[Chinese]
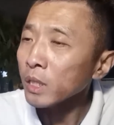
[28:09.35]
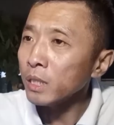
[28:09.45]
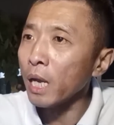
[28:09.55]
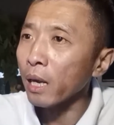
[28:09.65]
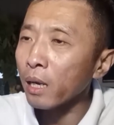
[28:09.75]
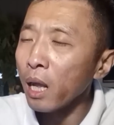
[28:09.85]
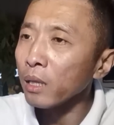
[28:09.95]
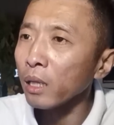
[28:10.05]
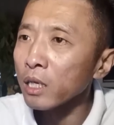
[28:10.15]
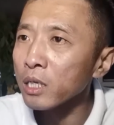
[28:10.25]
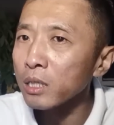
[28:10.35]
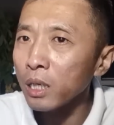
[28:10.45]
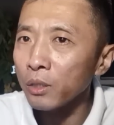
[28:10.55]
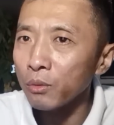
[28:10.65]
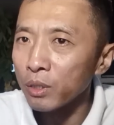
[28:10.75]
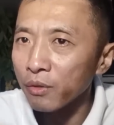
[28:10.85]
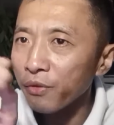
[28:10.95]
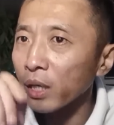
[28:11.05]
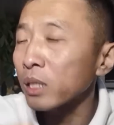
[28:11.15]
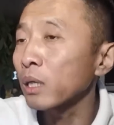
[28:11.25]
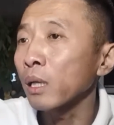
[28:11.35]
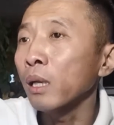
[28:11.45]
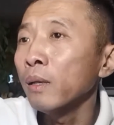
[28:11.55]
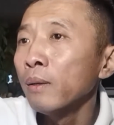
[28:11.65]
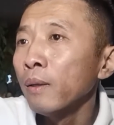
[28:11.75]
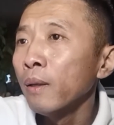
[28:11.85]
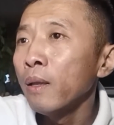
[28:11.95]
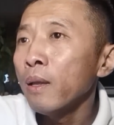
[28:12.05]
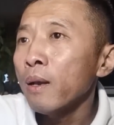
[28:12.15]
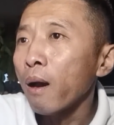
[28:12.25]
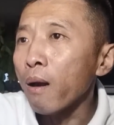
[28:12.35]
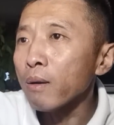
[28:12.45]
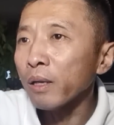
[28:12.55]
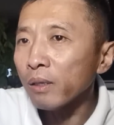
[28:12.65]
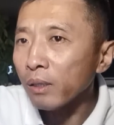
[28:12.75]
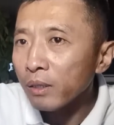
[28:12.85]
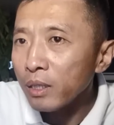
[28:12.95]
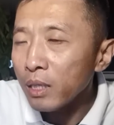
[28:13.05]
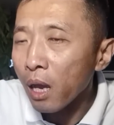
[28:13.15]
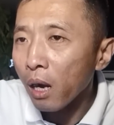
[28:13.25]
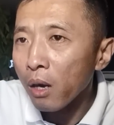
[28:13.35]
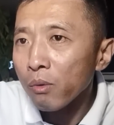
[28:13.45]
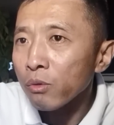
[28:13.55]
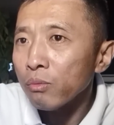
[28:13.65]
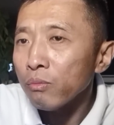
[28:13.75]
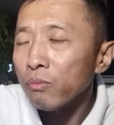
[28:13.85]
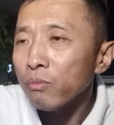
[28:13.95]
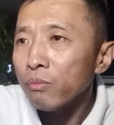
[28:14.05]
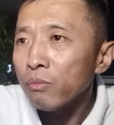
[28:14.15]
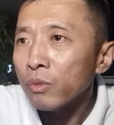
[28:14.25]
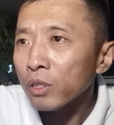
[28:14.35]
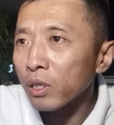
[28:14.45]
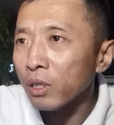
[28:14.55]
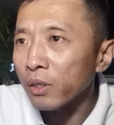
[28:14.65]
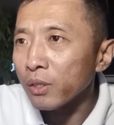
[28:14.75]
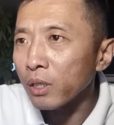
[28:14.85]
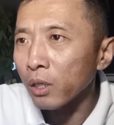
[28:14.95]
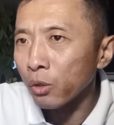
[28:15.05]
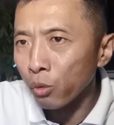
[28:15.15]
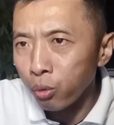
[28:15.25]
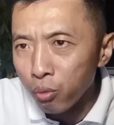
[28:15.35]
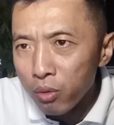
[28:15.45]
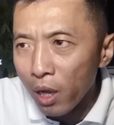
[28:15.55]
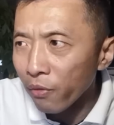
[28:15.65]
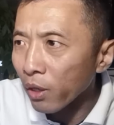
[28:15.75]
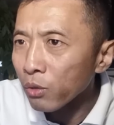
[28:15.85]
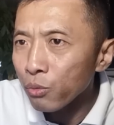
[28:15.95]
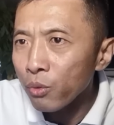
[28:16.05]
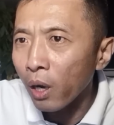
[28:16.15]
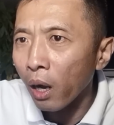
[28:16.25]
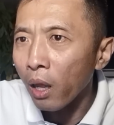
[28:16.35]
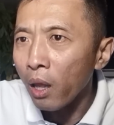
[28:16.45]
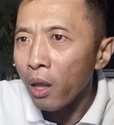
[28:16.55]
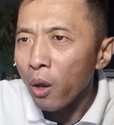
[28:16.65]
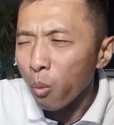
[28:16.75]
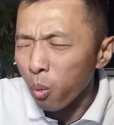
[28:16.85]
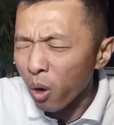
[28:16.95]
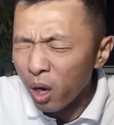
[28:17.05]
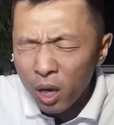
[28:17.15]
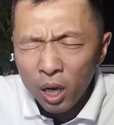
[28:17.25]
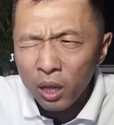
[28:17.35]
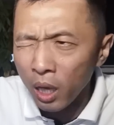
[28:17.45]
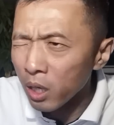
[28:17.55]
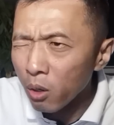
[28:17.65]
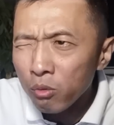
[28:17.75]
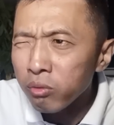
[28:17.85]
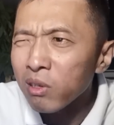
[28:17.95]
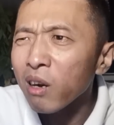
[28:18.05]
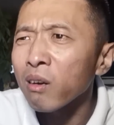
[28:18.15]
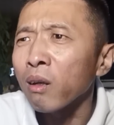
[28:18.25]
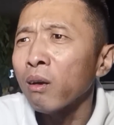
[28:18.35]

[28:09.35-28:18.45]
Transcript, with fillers: 眼看他的事业就已经发展起来了。二零零一年二月初，这林子哥突然他就预感，我可能要出事儿了。